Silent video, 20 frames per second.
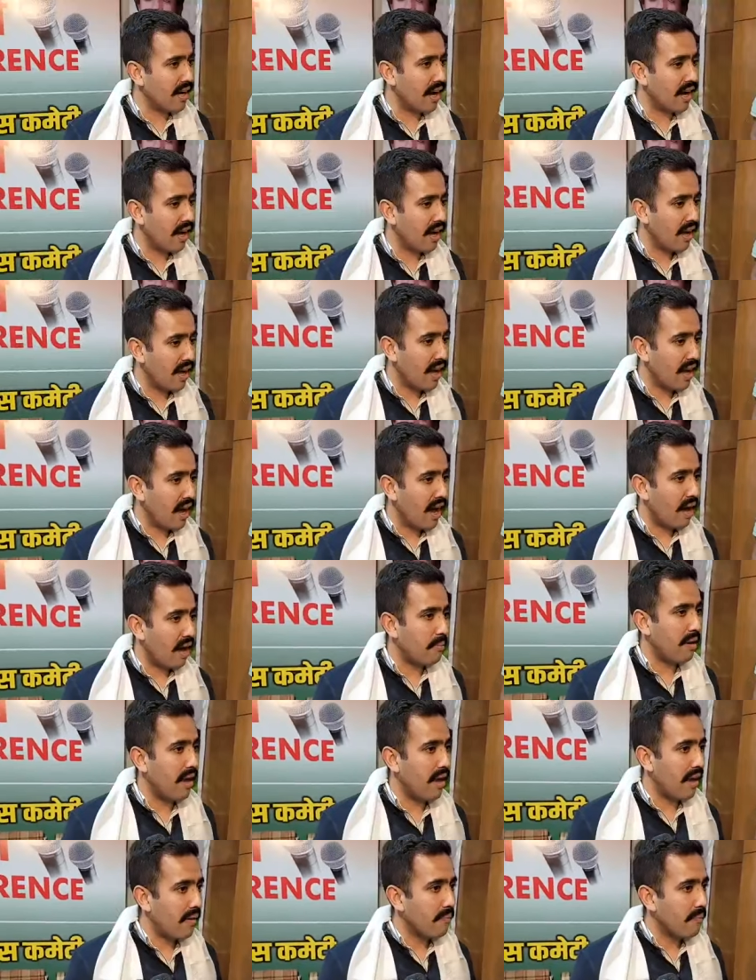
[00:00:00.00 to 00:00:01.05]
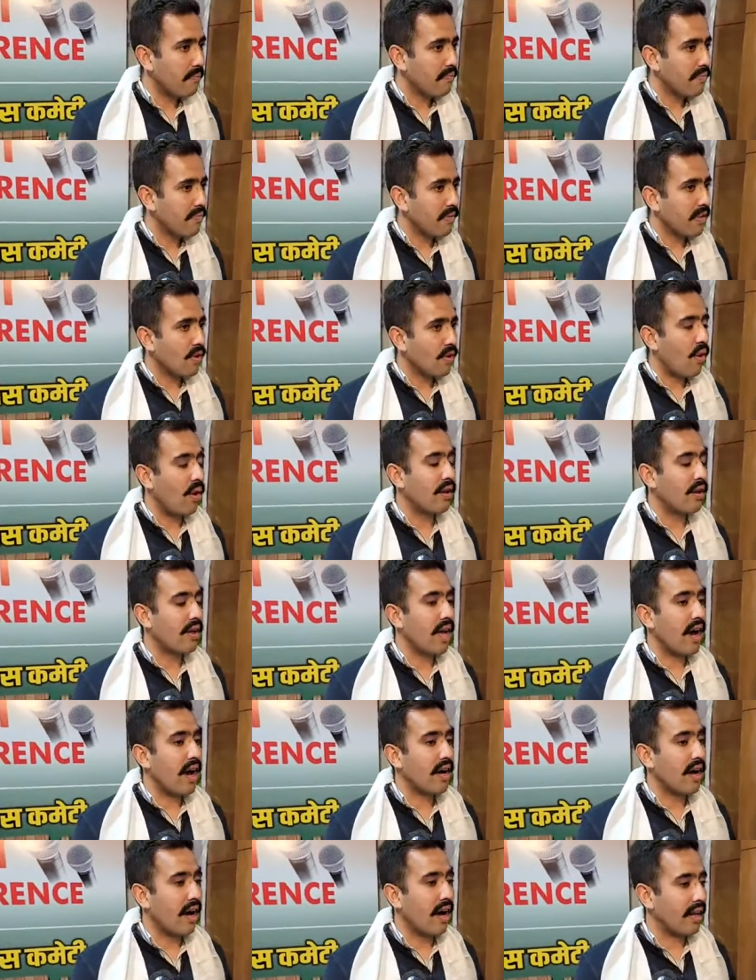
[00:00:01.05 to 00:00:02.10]
कहा हमें कौन
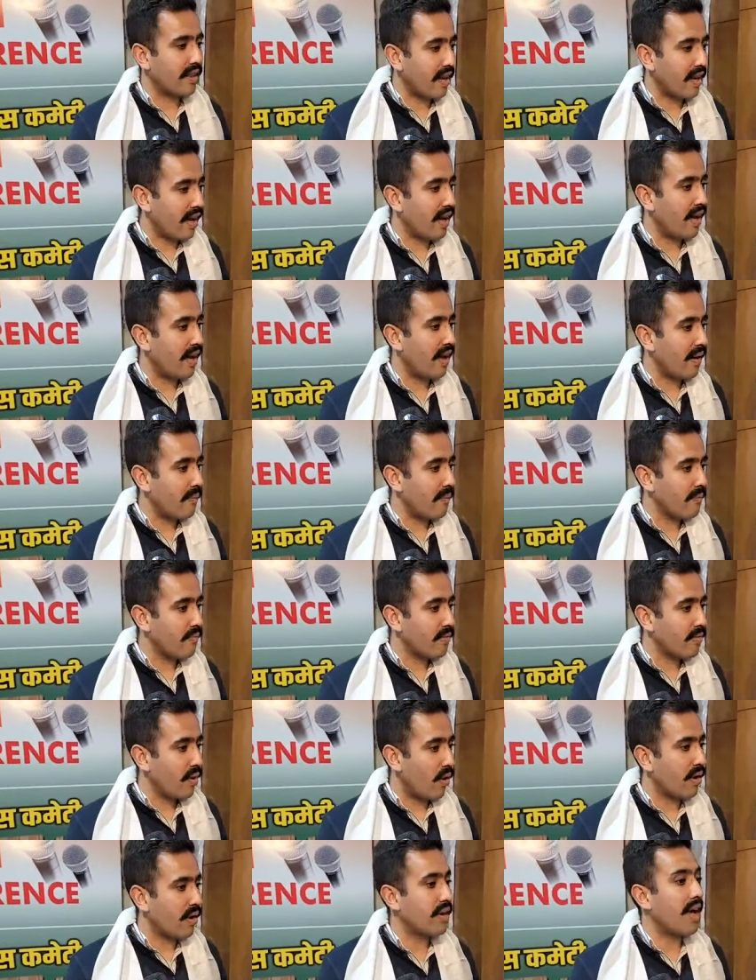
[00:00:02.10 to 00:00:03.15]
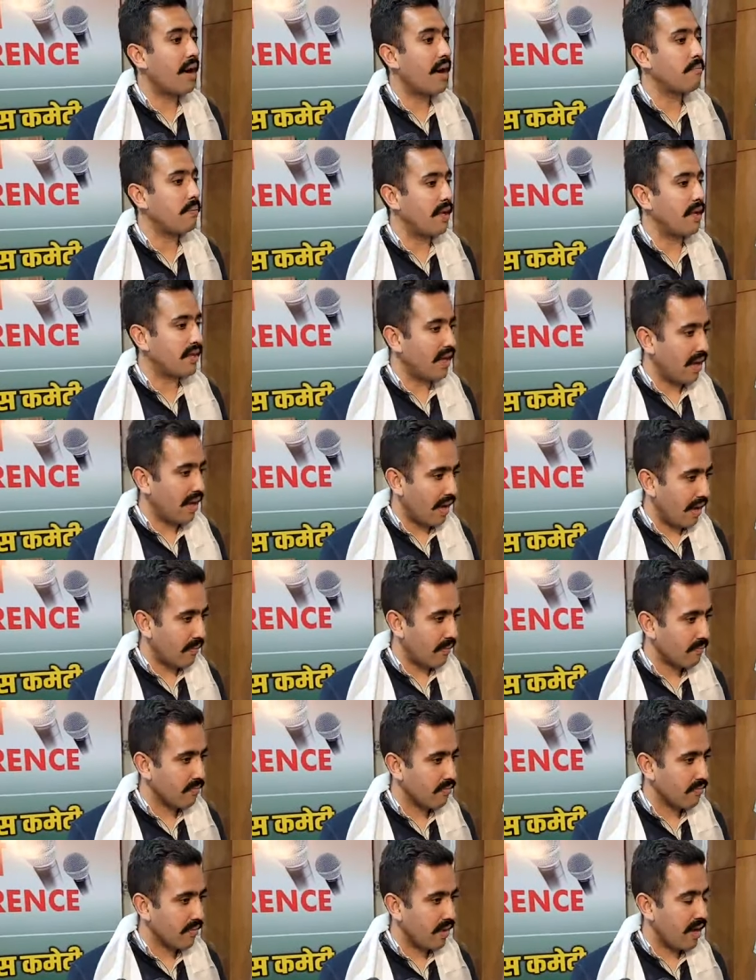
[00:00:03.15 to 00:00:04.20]
क्या खाता है और क्या पीता है
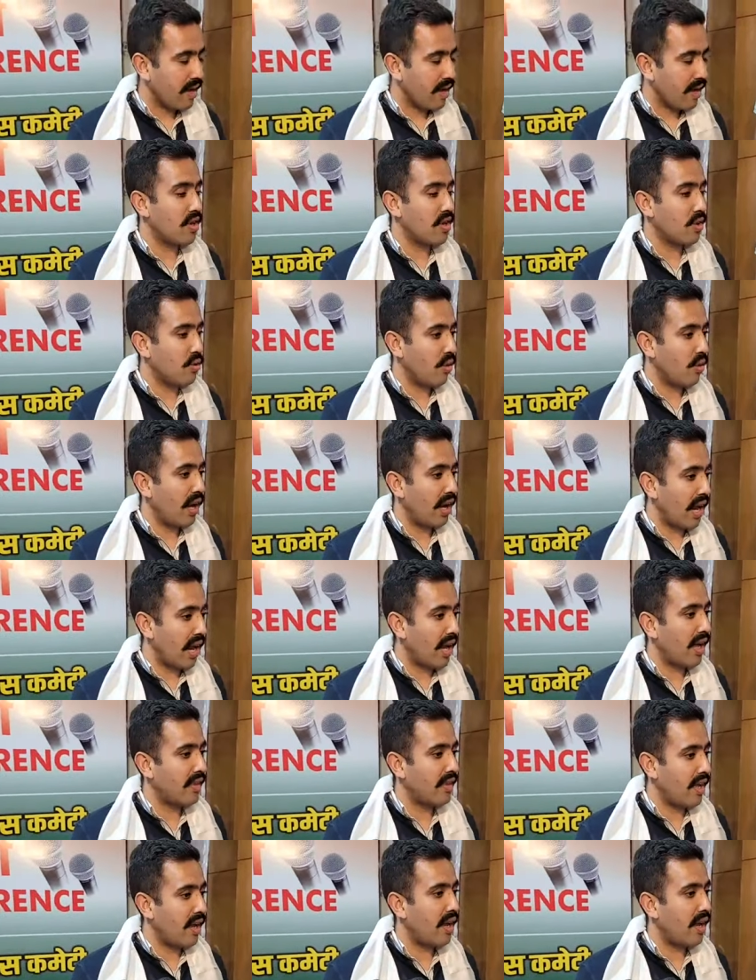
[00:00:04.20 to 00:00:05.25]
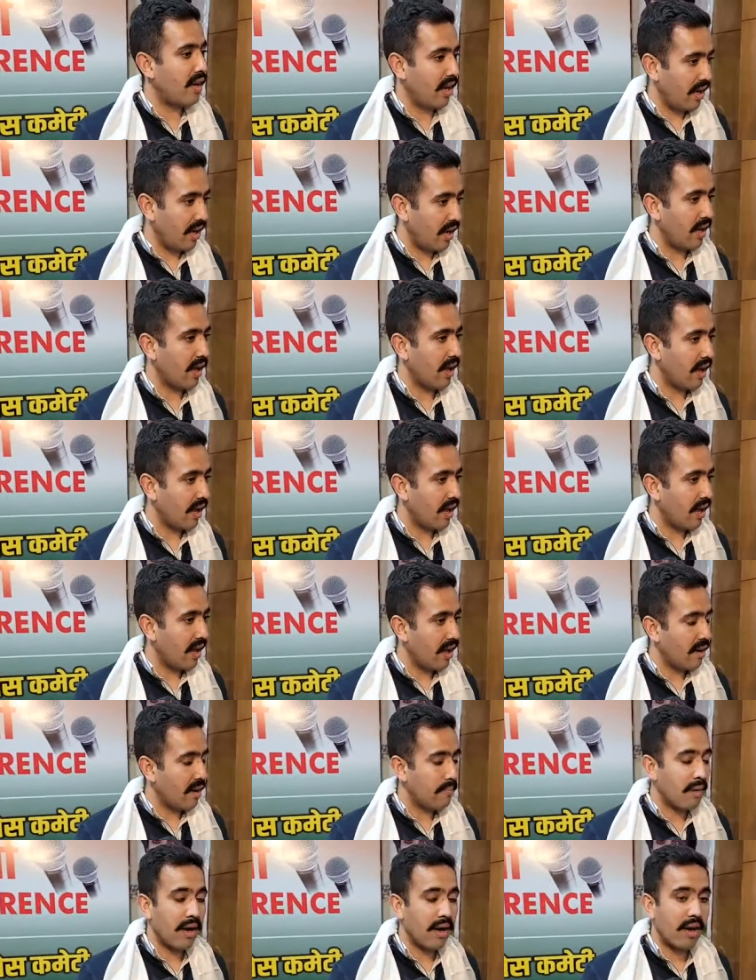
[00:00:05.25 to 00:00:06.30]
इससे कोई लेना देना नहीं
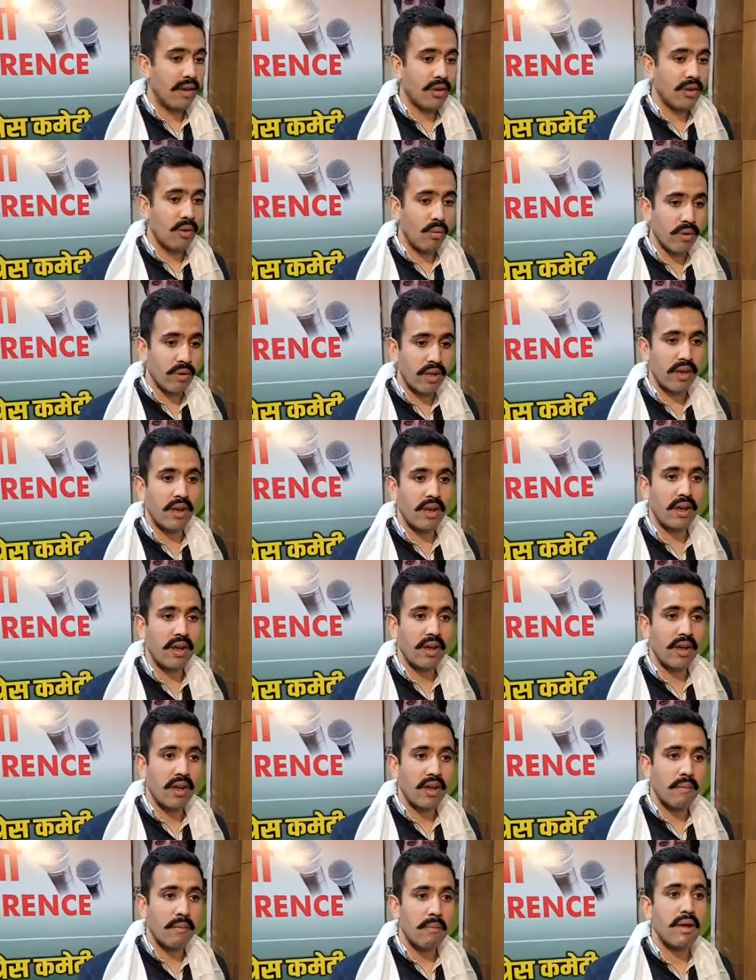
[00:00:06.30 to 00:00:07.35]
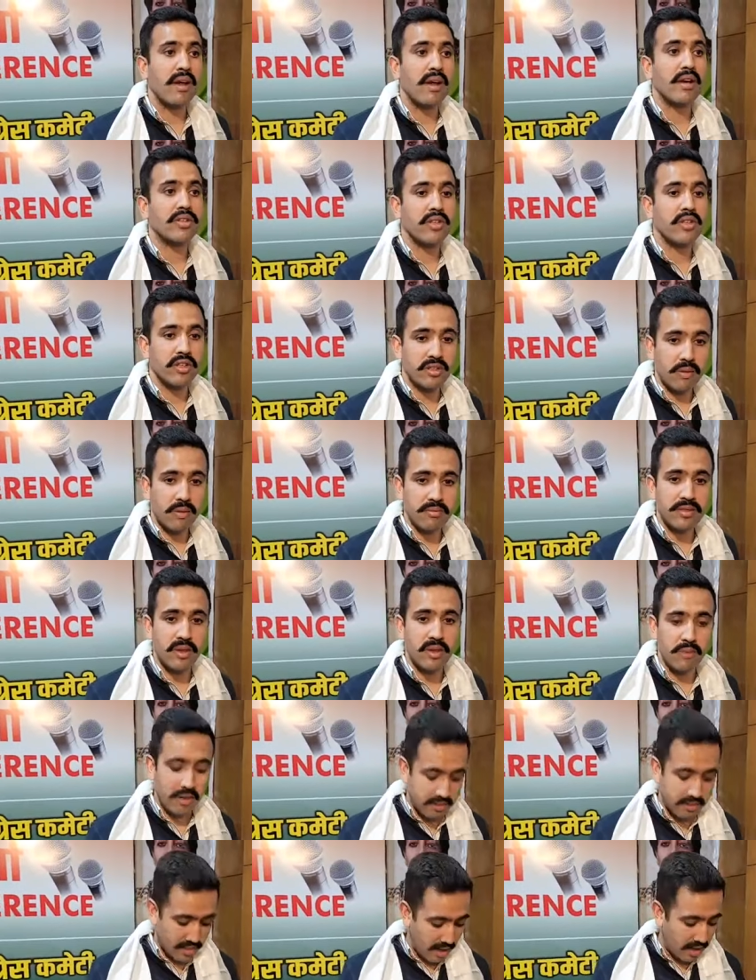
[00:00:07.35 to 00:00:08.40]
है मगर क्योंकि मैं राष्ट्रीय स्वयं
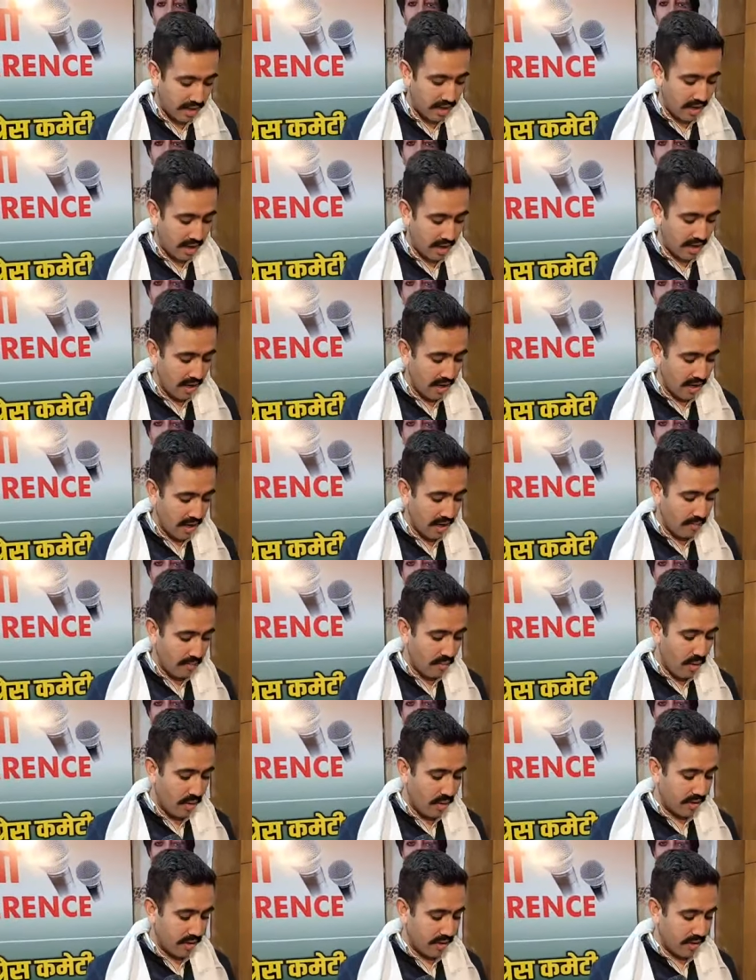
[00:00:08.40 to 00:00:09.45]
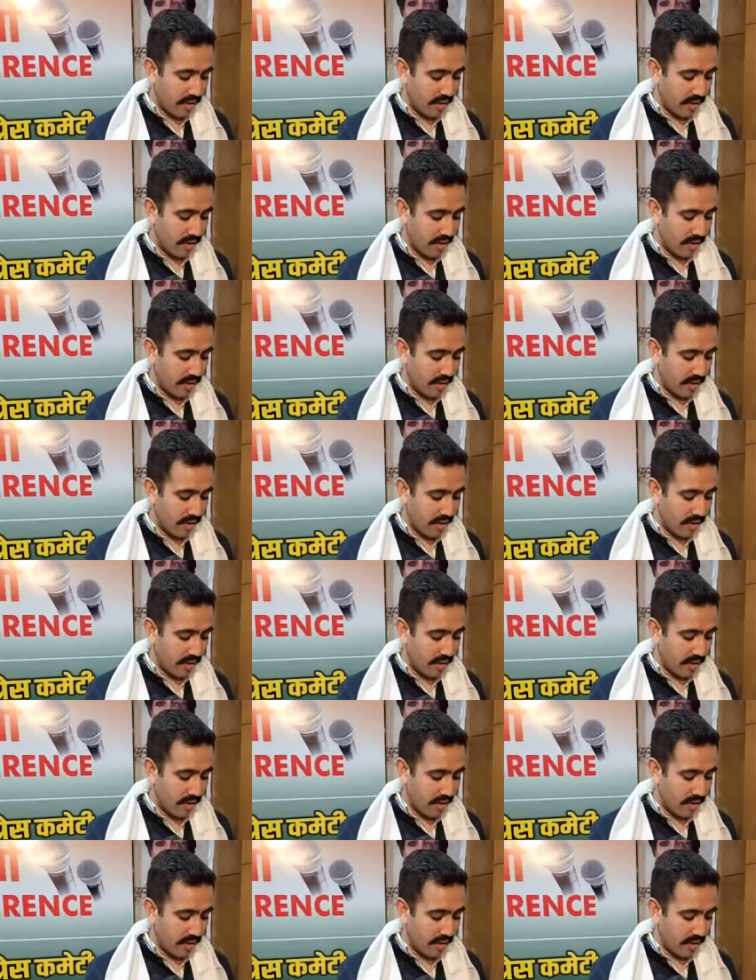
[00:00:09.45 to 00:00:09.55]
सेवक संघ का बहुत